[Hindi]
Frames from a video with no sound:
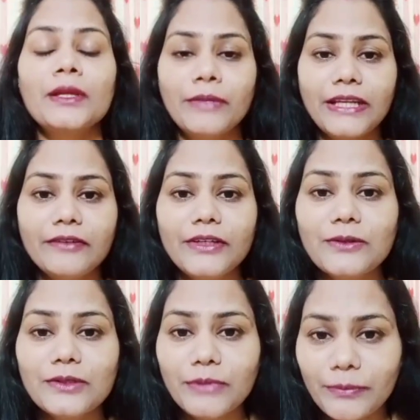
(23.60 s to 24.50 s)
मेरे
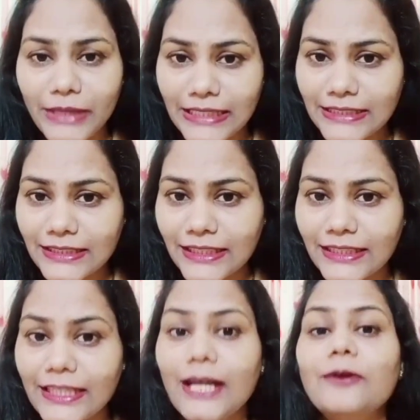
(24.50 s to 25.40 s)
वीडियोज़ में प्राइस डिटेल
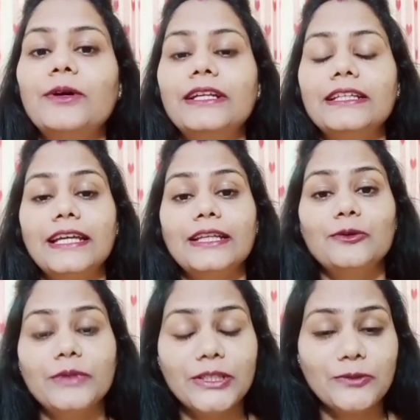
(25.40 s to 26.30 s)
दिया हुआ रहता है
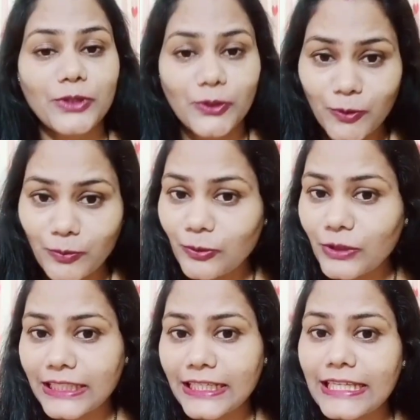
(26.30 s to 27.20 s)
तो प्लीज़ वीडियो को
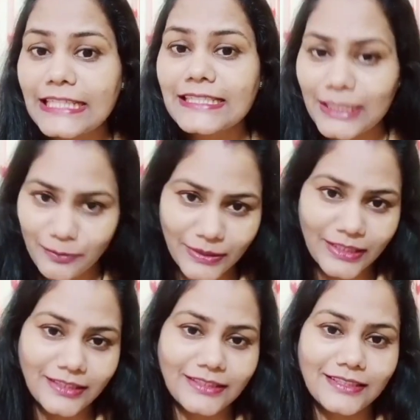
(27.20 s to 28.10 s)
पूरा देखिए स्किप ना
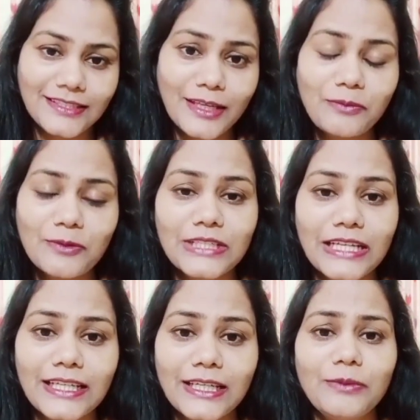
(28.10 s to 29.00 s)
कीजिए जिससे आपको
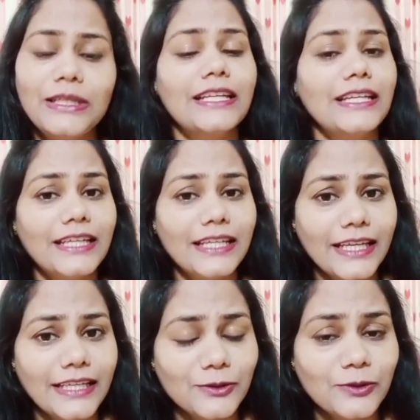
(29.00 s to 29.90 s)
जानकारी मिलेगी कि
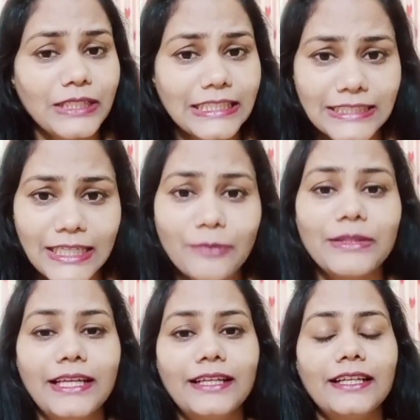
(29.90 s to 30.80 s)
ये जो कलेक्शन आप
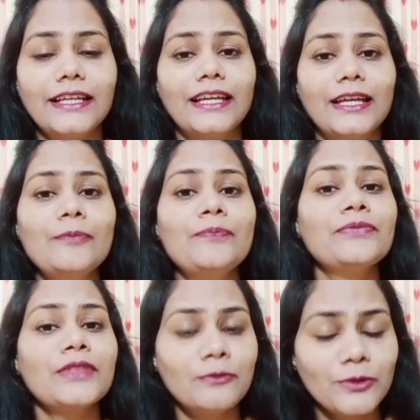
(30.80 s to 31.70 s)
देख रहे हैं गया है
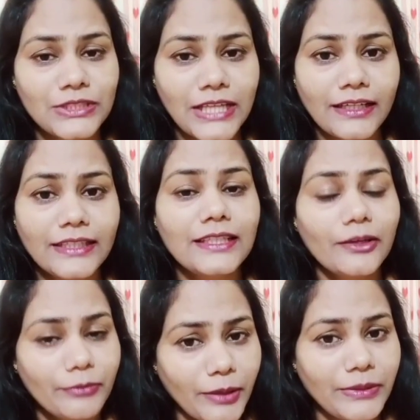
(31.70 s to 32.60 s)
वो सारीज का
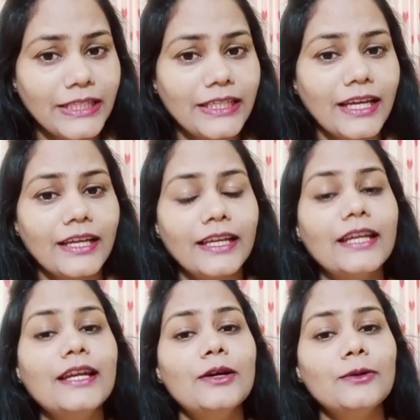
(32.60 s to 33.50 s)
फैब्रिक क्या है
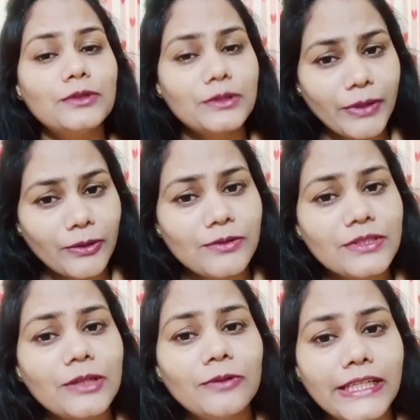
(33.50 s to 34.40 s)
उस पर कौन
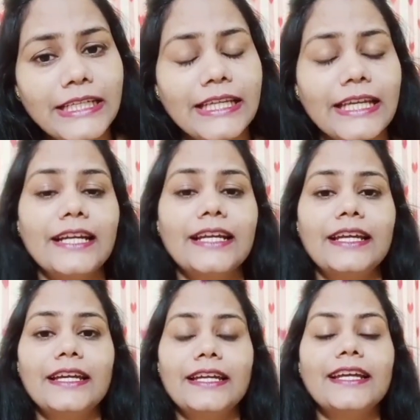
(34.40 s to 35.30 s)
सा वर्क किया
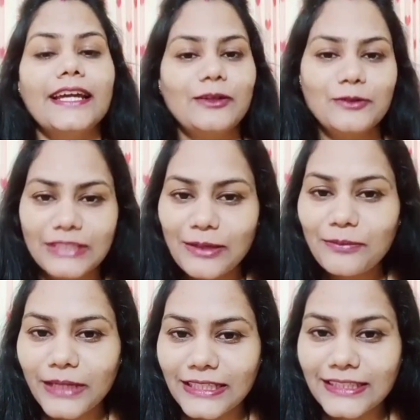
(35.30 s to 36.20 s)
गया है एंड उसका
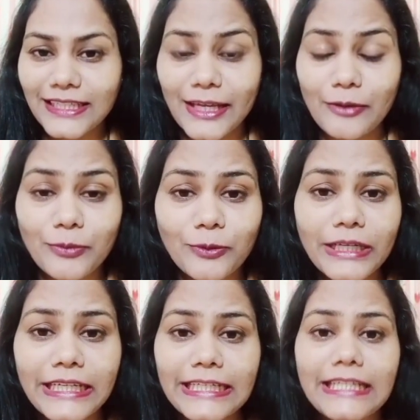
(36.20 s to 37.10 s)
प्राइस क्या है
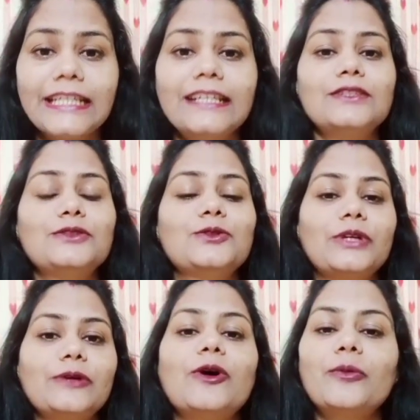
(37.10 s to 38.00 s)
पूरे डिटेल्स जो
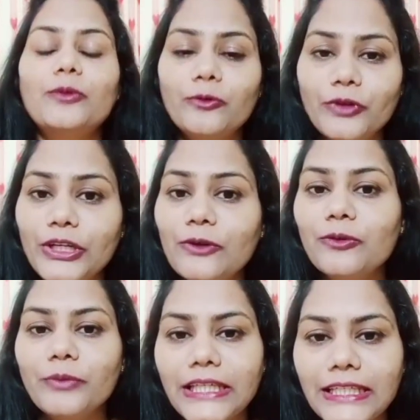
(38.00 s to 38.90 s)
है वो आपको वीडियो
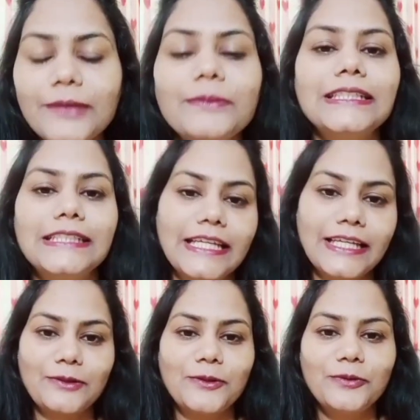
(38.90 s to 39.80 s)
में ही मिल
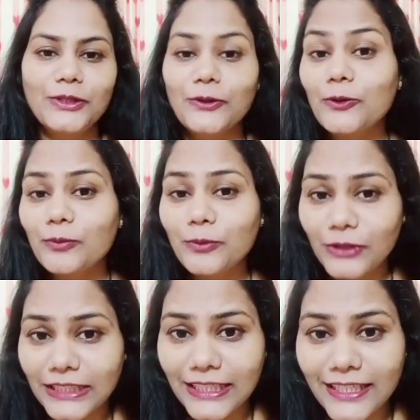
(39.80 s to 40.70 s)
जाएंगे तो वीडियो को
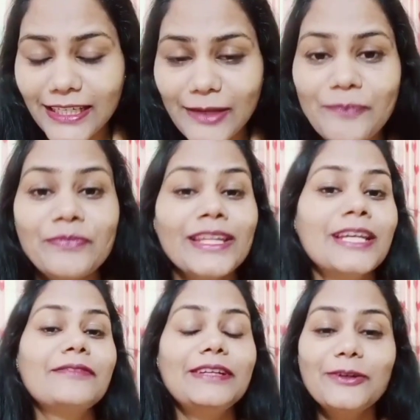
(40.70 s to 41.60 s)
पूरा देखिए
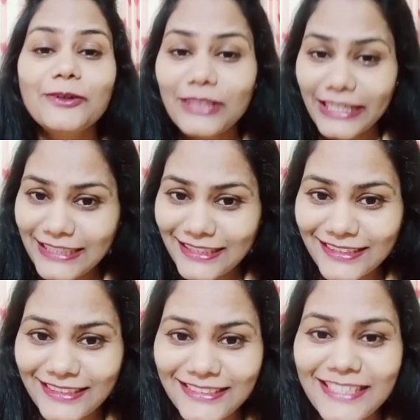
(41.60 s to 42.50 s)
वीडियो को लाइक कर
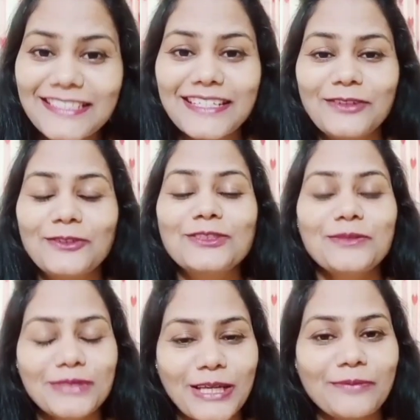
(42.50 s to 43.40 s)
दीजिए एंड चैनल को
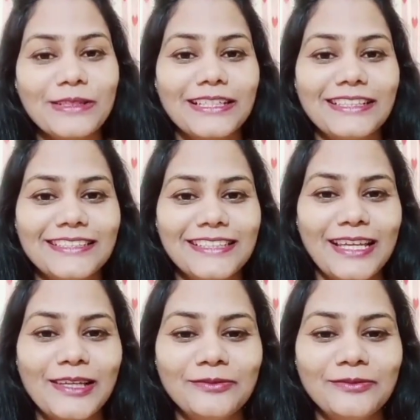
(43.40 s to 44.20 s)
सब्सक्राइब कर लीजिए